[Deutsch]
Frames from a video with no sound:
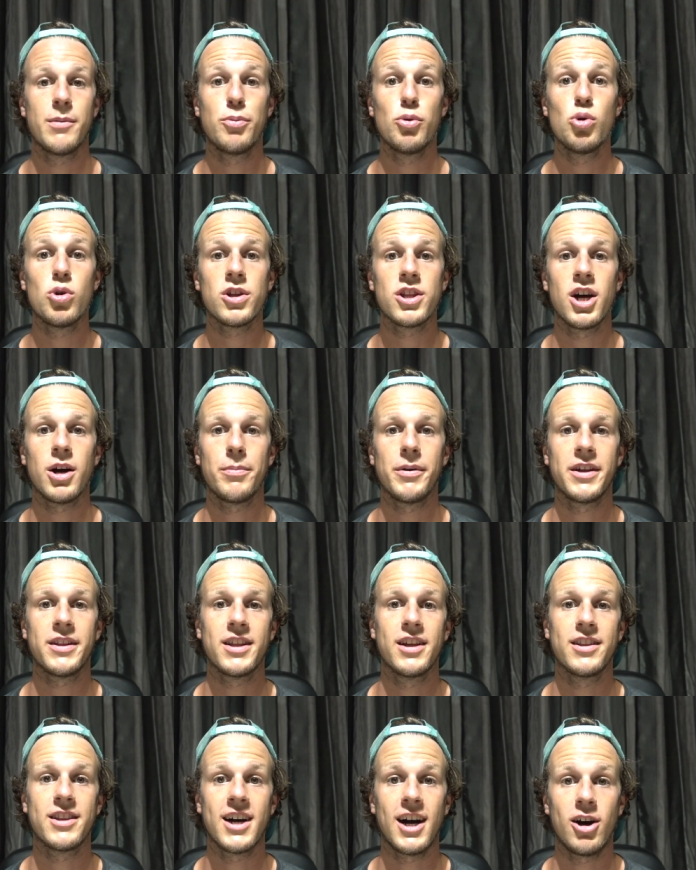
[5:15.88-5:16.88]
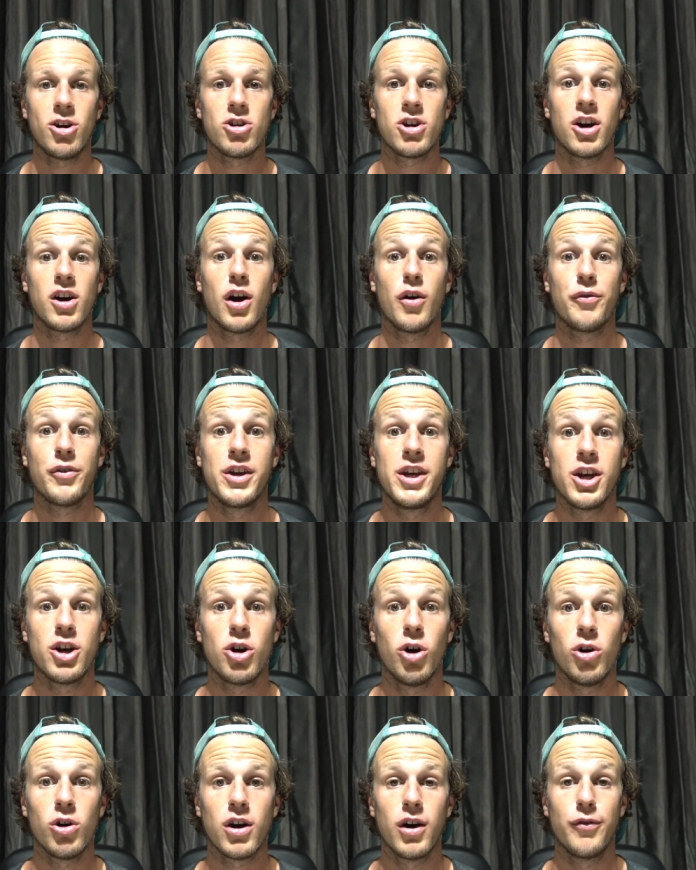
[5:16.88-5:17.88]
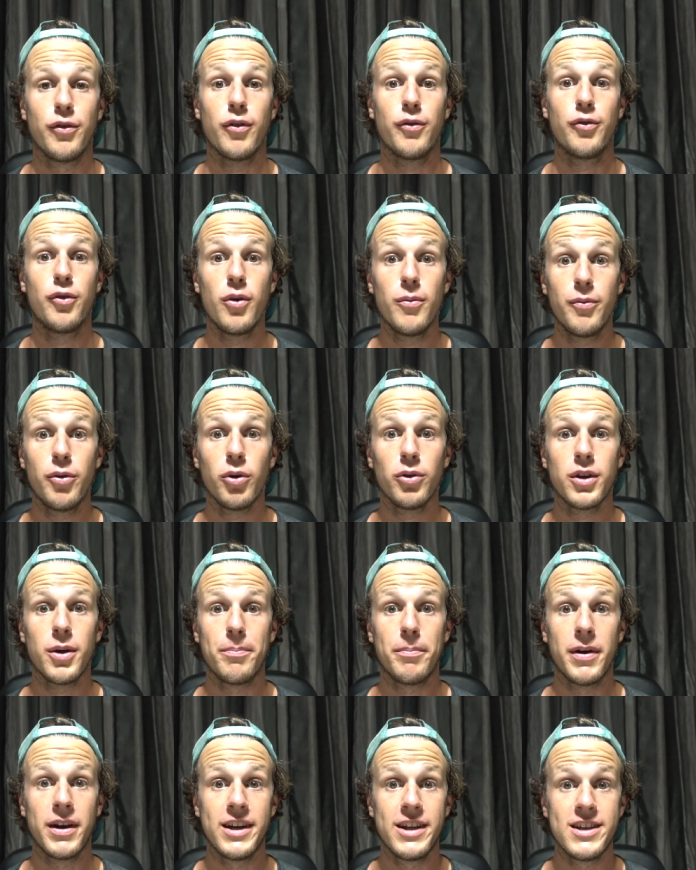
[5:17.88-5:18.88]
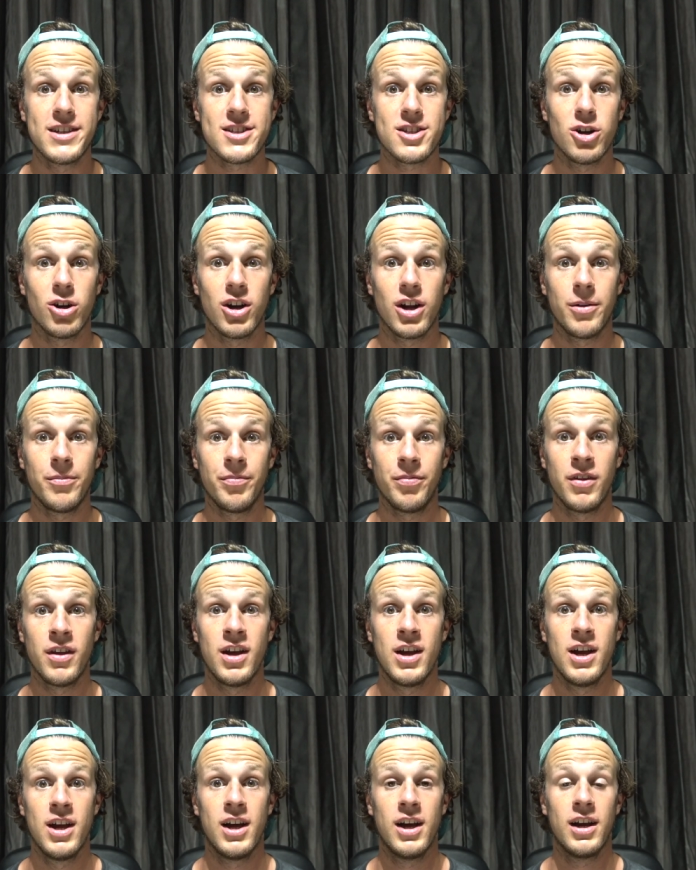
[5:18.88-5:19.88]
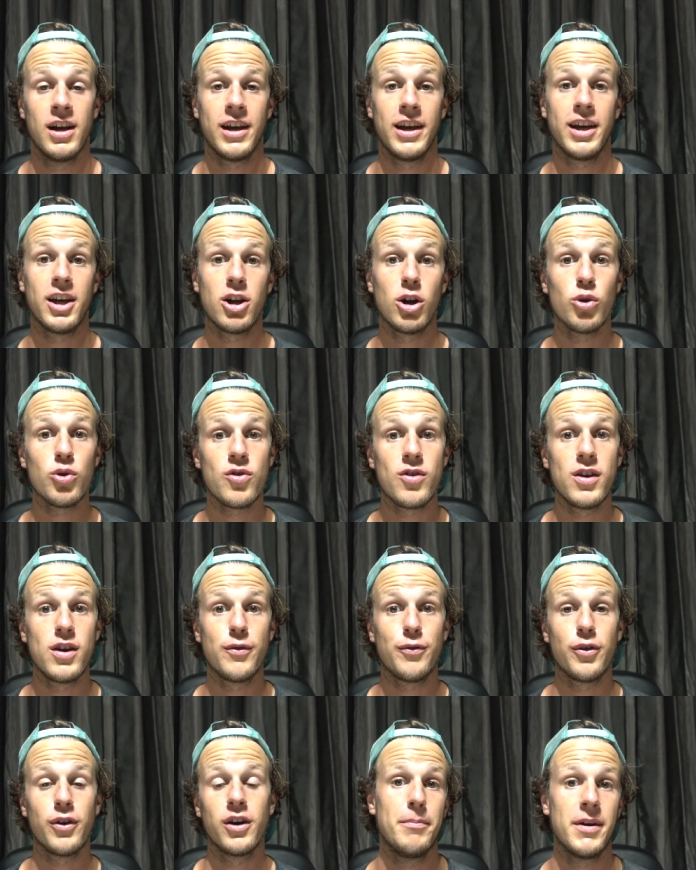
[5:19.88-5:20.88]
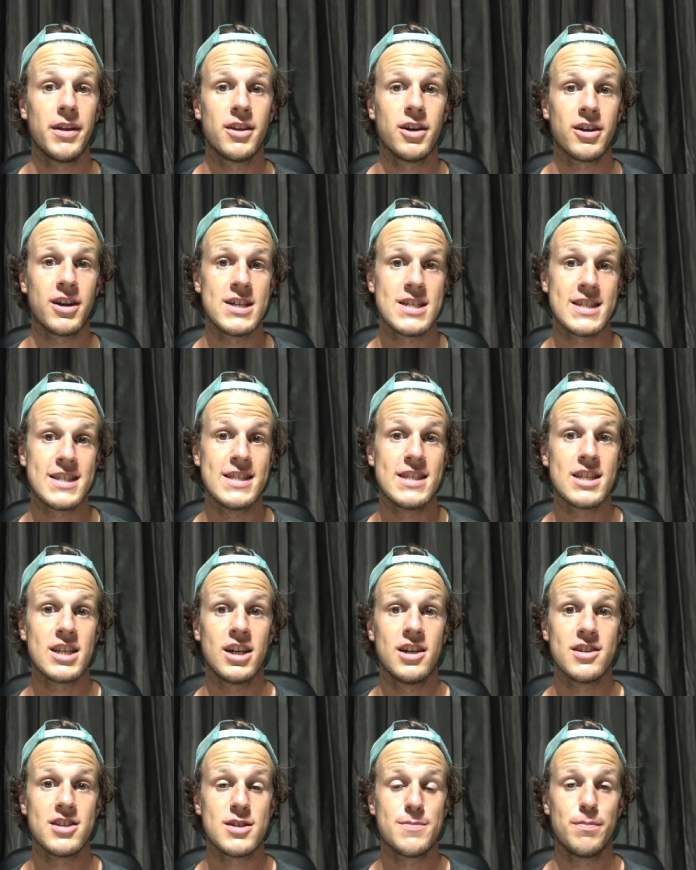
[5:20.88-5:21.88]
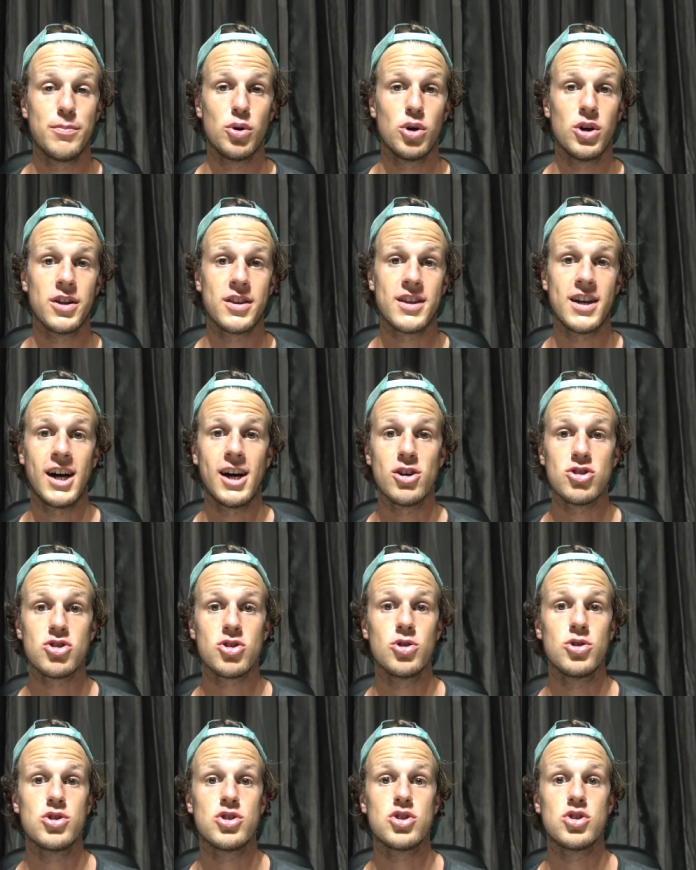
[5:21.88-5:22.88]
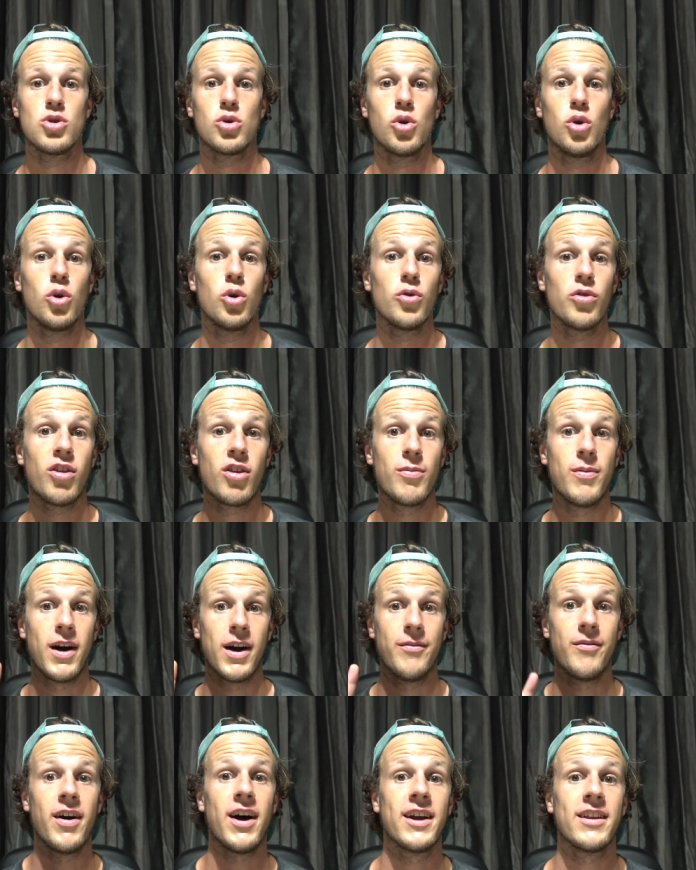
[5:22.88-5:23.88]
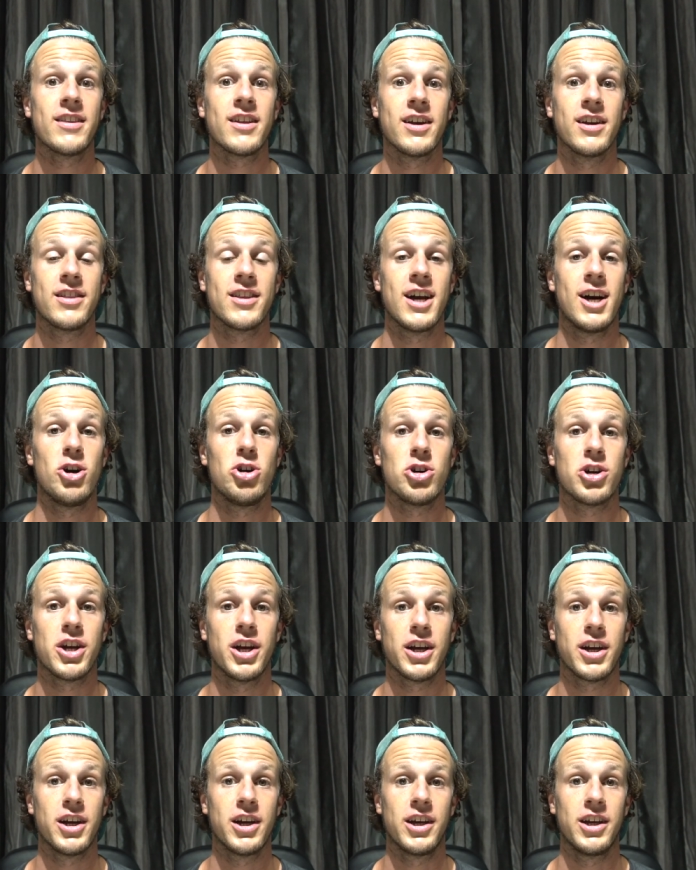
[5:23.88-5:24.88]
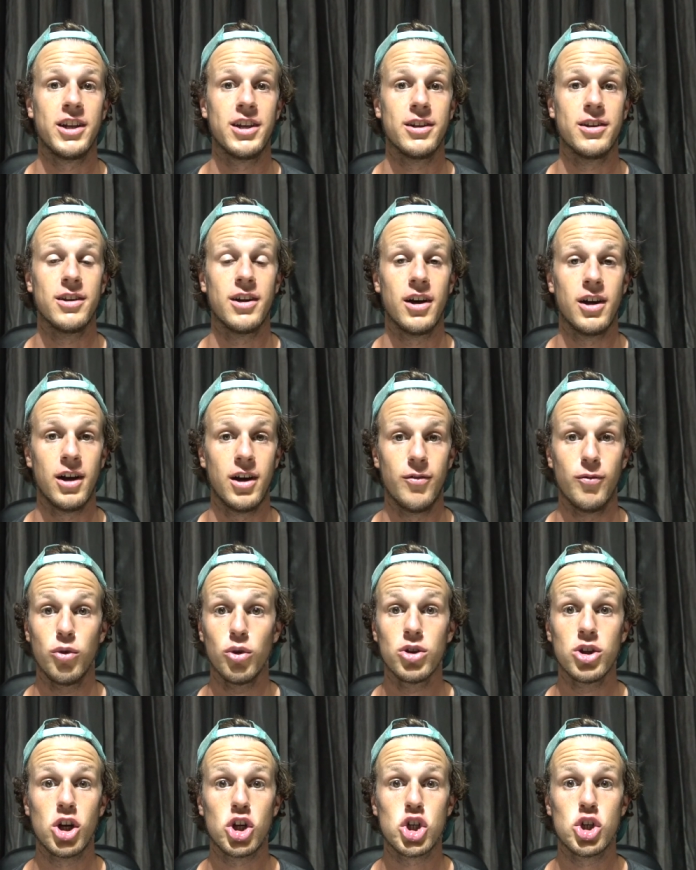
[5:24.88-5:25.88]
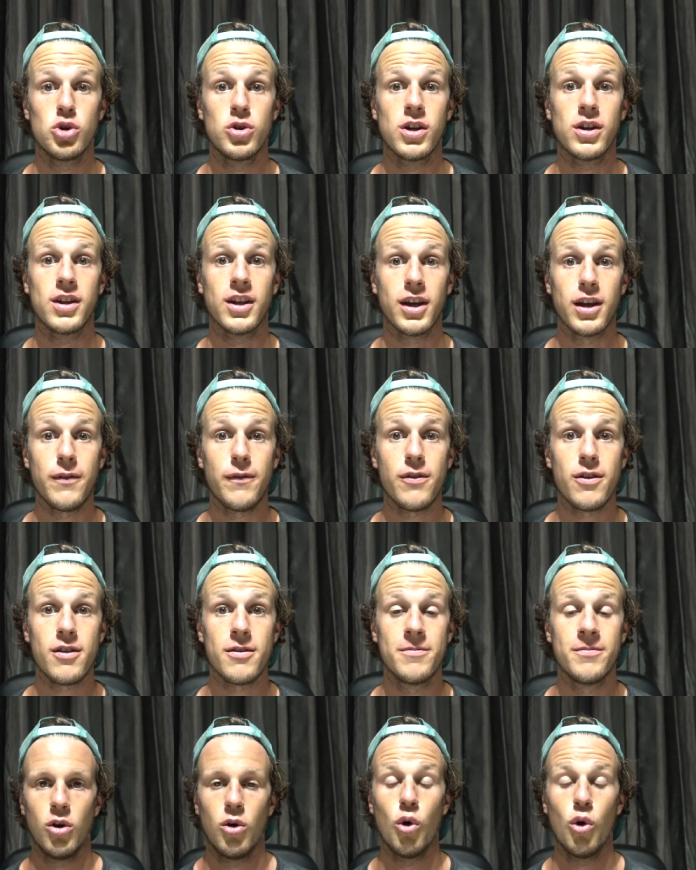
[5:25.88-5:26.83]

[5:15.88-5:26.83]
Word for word: Gebucht habe ich den Tauchgang auf Kikoka für 500 Belize-Dollar inklusive Mittagessen, Transport, Ausrüstung und zwei weitere Tauchgänge in äh, wunderschönen Riffs.